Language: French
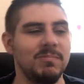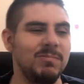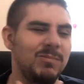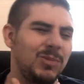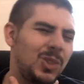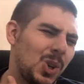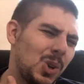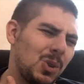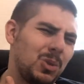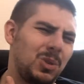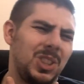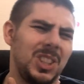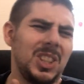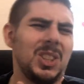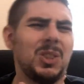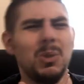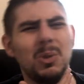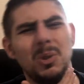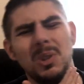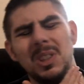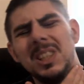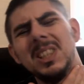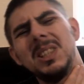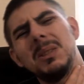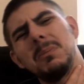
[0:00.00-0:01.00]

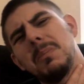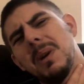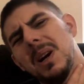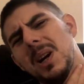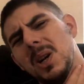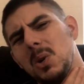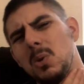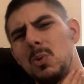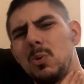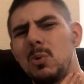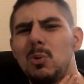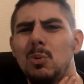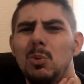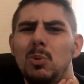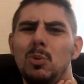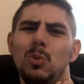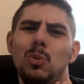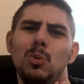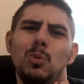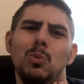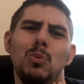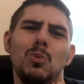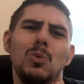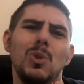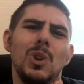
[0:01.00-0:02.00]
torticolis, mal au cou,
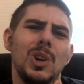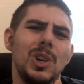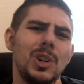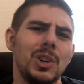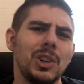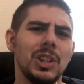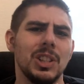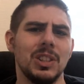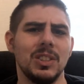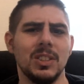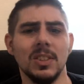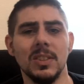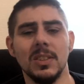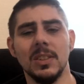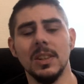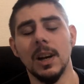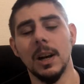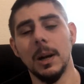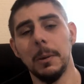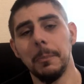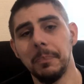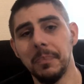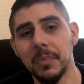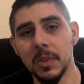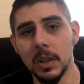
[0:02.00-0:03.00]
douleur, etc.
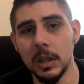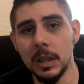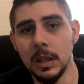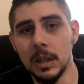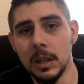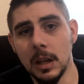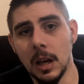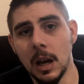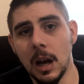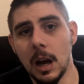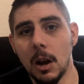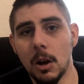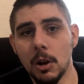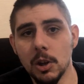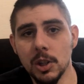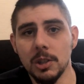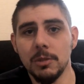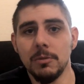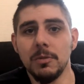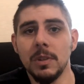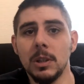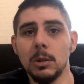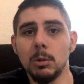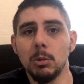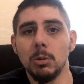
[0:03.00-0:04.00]
Alors j'ai
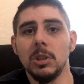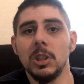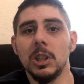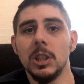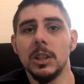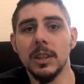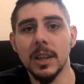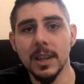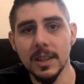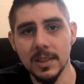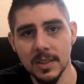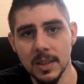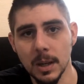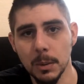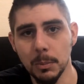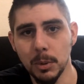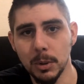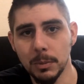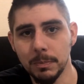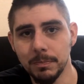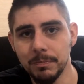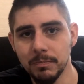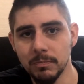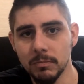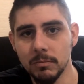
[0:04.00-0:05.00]
fait un truc qui est très simple.
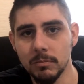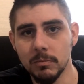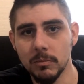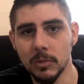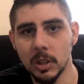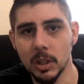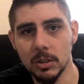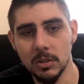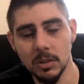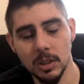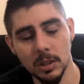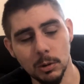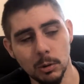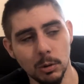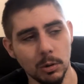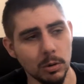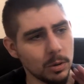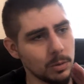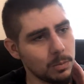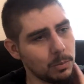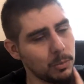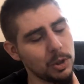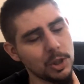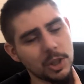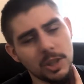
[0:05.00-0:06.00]
C'est que
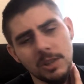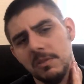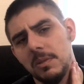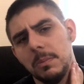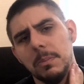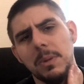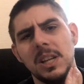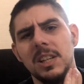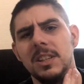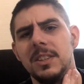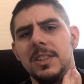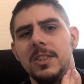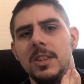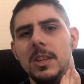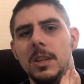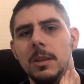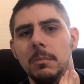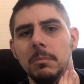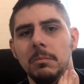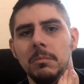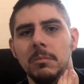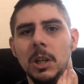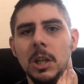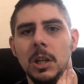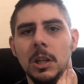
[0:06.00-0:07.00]
moi j'avais mal ici.
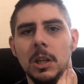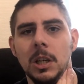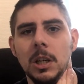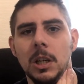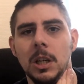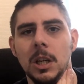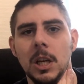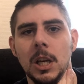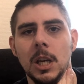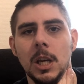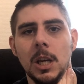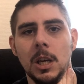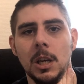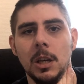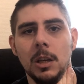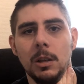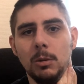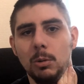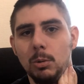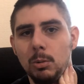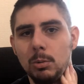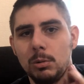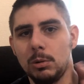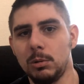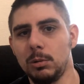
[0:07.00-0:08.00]

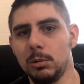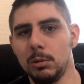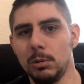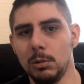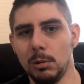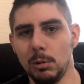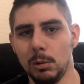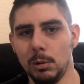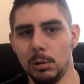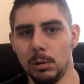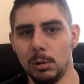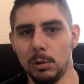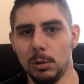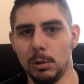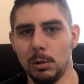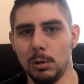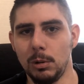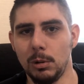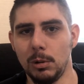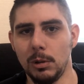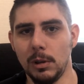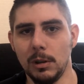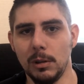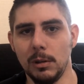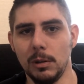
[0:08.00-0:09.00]
Donc
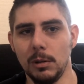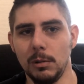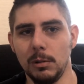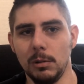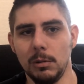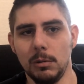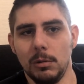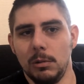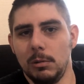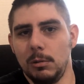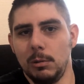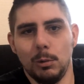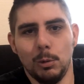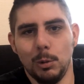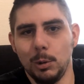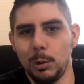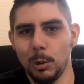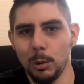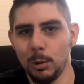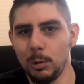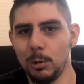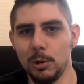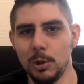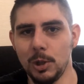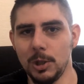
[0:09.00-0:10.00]
le,
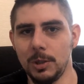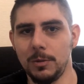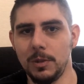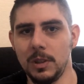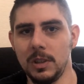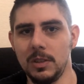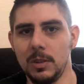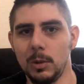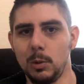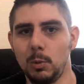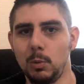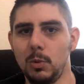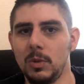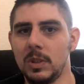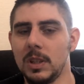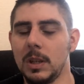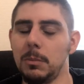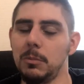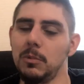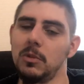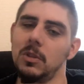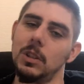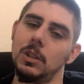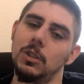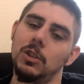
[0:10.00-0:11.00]
truc que j'ai fait, c'est tout
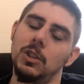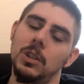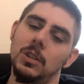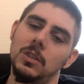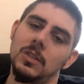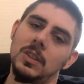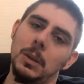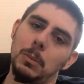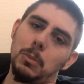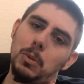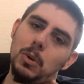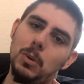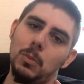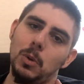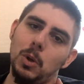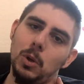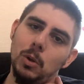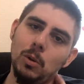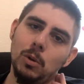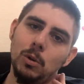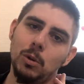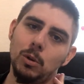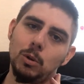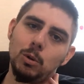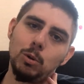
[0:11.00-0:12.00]
simple, c'est que j'ai
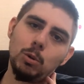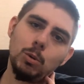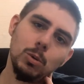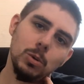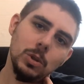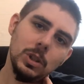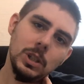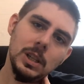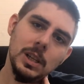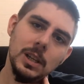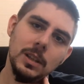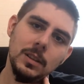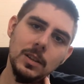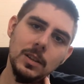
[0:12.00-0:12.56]
simplement tourné la